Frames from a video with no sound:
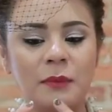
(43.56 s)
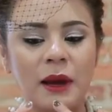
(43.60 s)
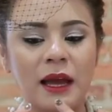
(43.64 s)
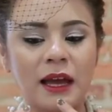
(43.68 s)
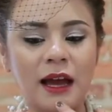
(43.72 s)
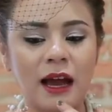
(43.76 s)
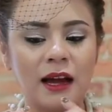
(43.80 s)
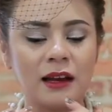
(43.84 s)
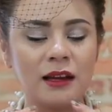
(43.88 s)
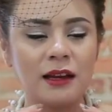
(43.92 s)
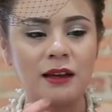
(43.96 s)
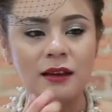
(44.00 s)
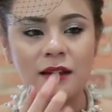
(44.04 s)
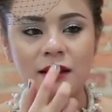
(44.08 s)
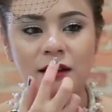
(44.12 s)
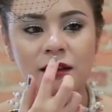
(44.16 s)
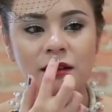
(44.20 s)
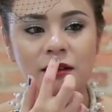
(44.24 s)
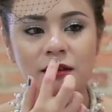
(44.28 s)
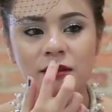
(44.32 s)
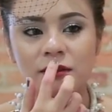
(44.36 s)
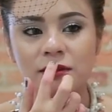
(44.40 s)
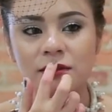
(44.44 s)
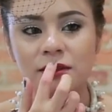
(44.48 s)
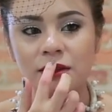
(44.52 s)
ปลายคางนิดนึ
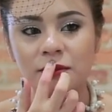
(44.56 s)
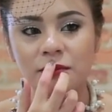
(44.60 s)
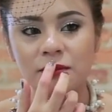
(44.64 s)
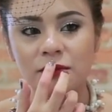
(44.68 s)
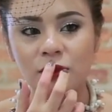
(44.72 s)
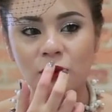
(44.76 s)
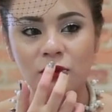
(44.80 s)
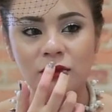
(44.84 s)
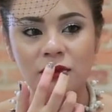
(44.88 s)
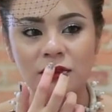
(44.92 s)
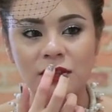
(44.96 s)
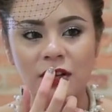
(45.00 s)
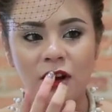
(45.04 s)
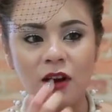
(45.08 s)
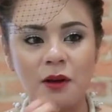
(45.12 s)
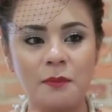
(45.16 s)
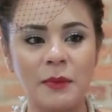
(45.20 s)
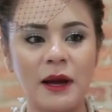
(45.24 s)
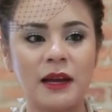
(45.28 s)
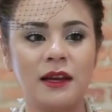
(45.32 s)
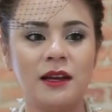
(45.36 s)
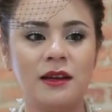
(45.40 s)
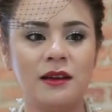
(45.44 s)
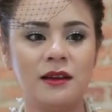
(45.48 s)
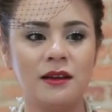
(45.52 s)
งจะตรงจะงอย
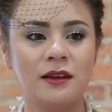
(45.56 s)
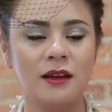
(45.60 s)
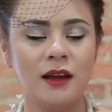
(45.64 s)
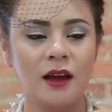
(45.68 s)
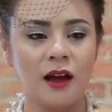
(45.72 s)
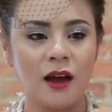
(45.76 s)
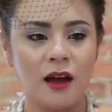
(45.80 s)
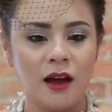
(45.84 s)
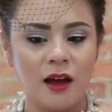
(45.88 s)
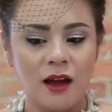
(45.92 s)
ปากนิด นึง